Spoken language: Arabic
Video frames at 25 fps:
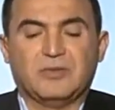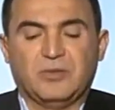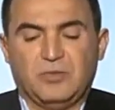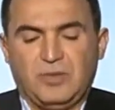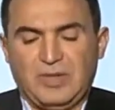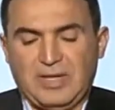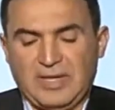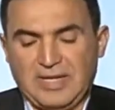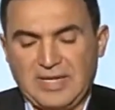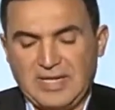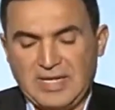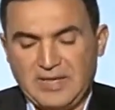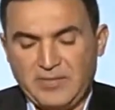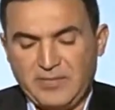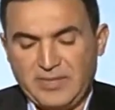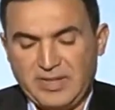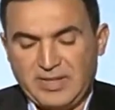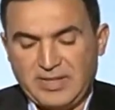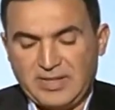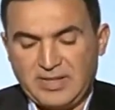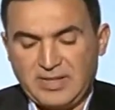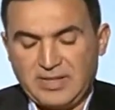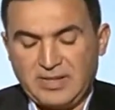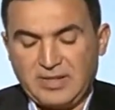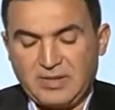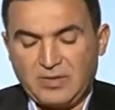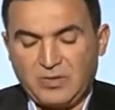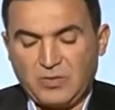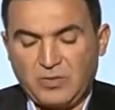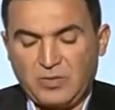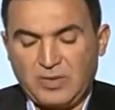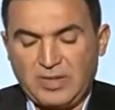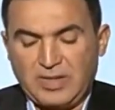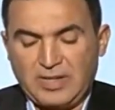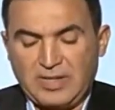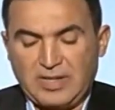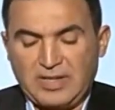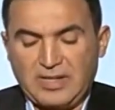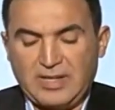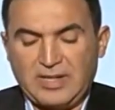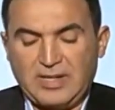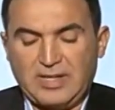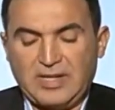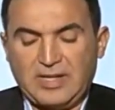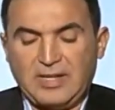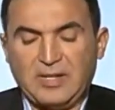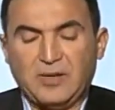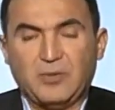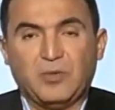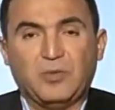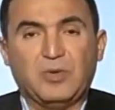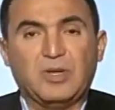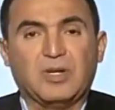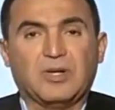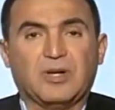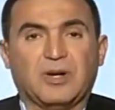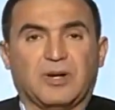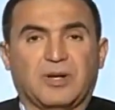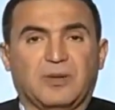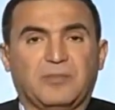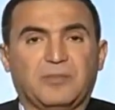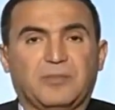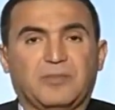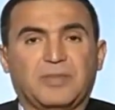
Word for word: والأمل إيه، والجرب